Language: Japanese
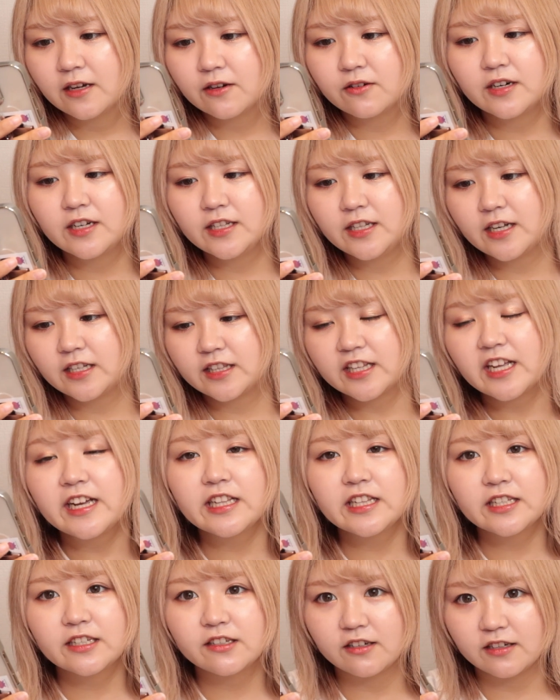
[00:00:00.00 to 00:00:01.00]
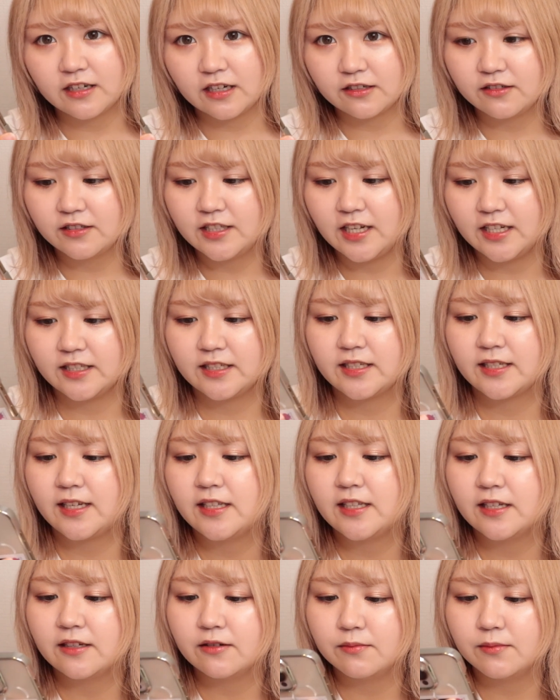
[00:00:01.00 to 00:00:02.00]
これはなんか大輝くんが普段つ
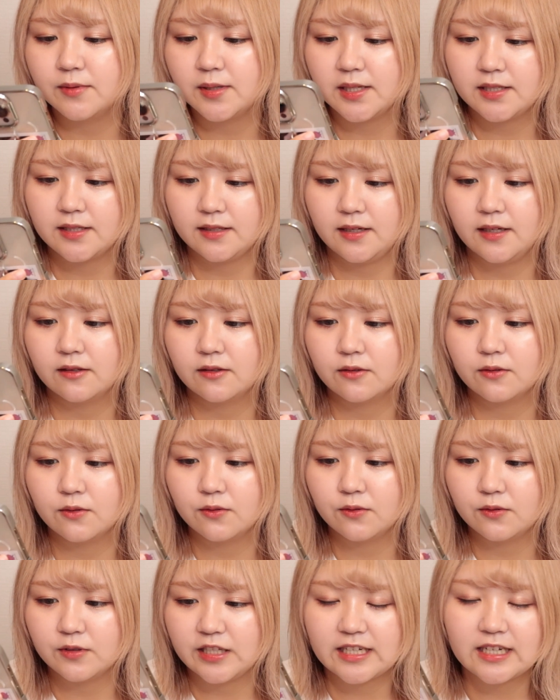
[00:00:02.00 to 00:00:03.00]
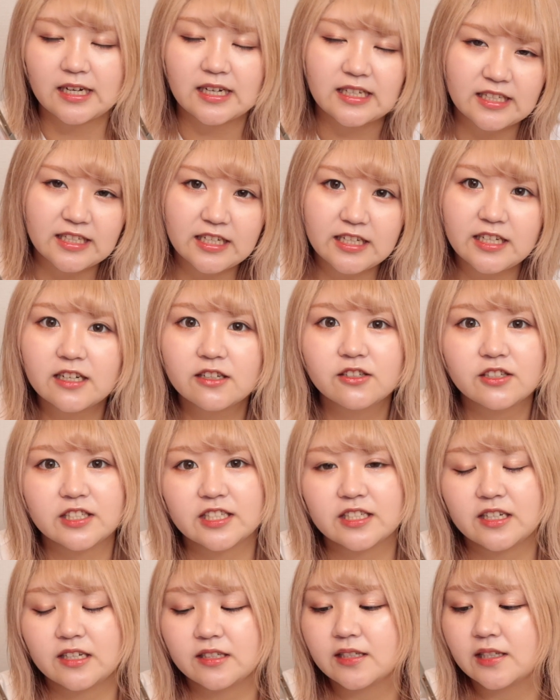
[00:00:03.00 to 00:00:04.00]
けてるブレスレットに限りなく
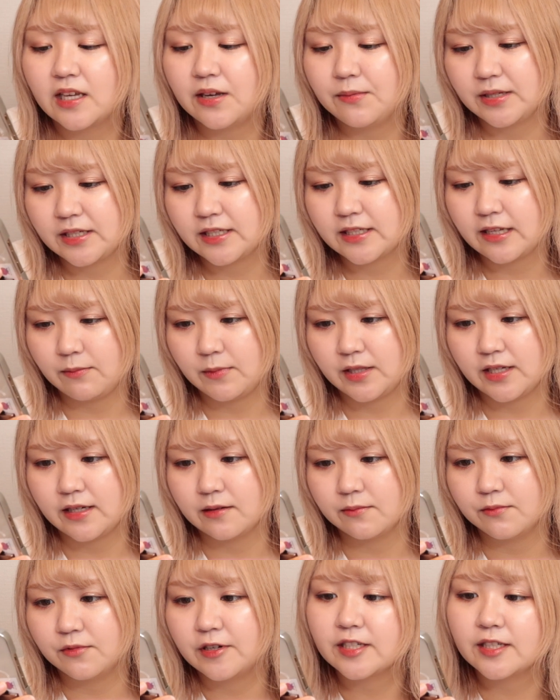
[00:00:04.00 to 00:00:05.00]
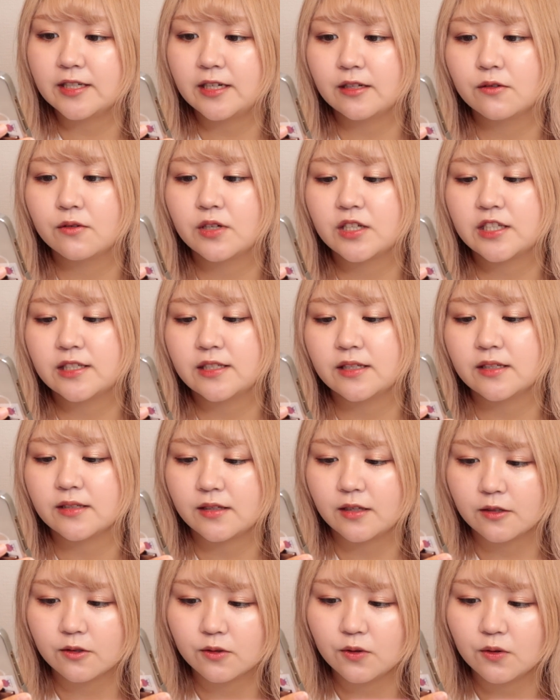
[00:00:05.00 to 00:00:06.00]
近づけましたみたいなブレスレットらしいんで
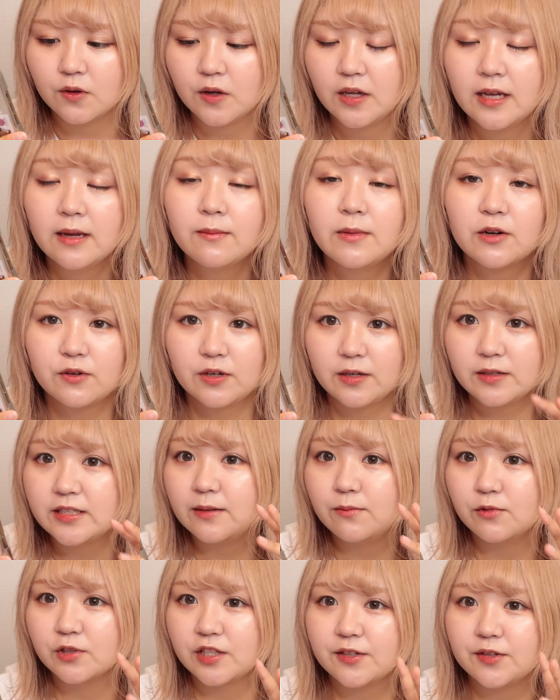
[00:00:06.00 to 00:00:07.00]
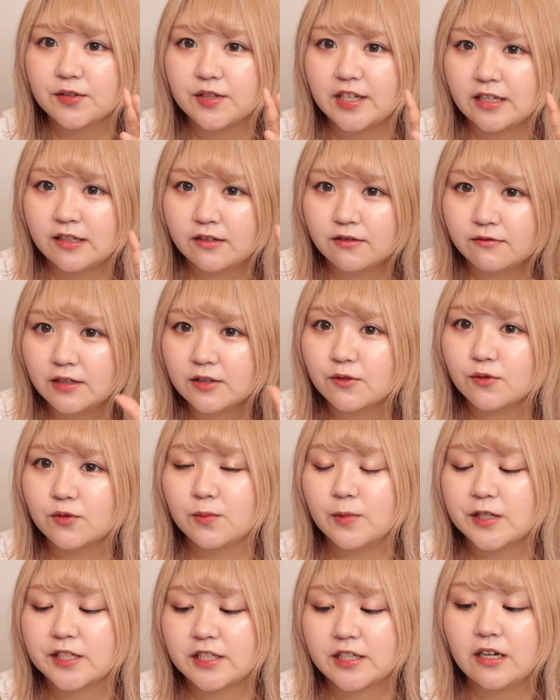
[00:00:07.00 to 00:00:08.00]
すけど、まあ、これはさもちろん大輝くんファンのお
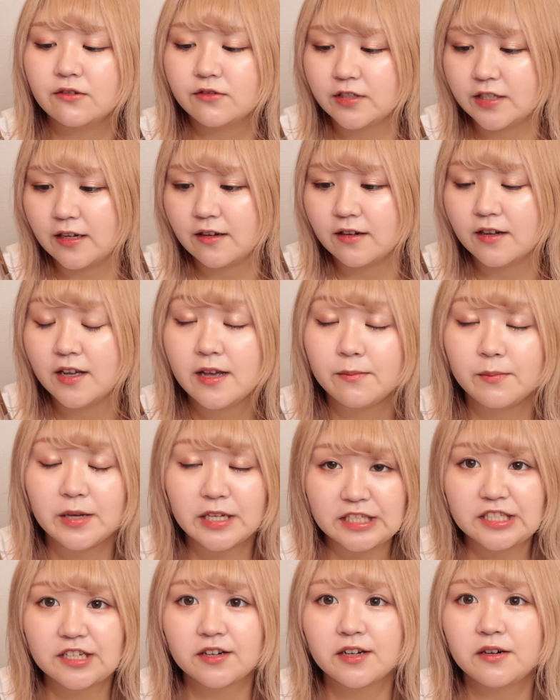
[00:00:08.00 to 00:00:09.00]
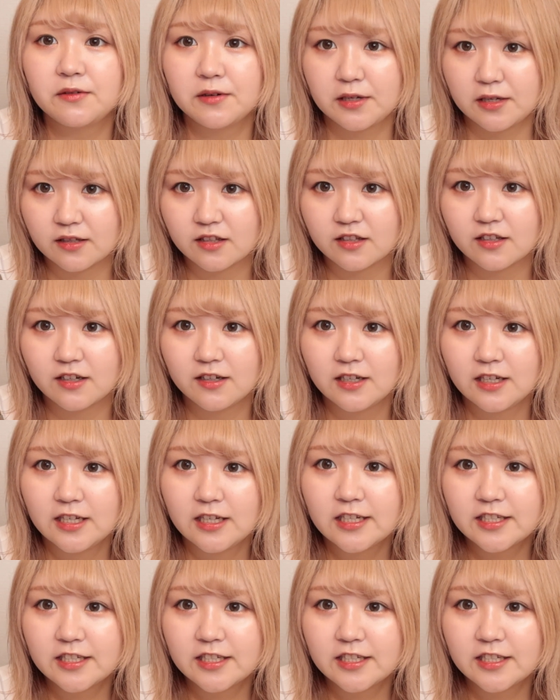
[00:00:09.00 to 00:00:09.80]
友達買うじゃん。めっちゃ可愛かった。